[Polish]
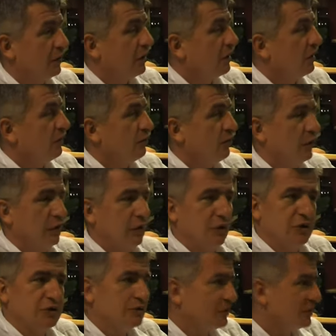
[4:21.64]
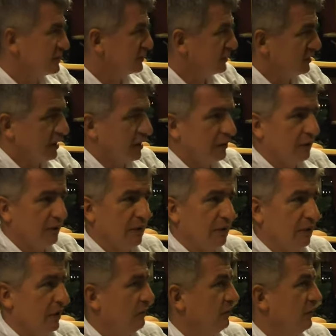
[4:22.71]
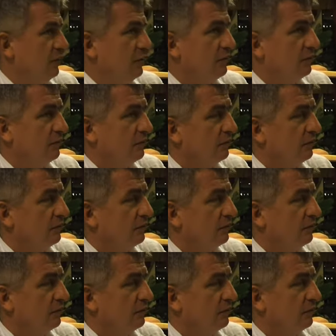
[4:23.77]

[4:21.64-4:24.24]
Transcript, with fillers: czy nie obawiasz się, że Kuba pójdzie drogą chińską?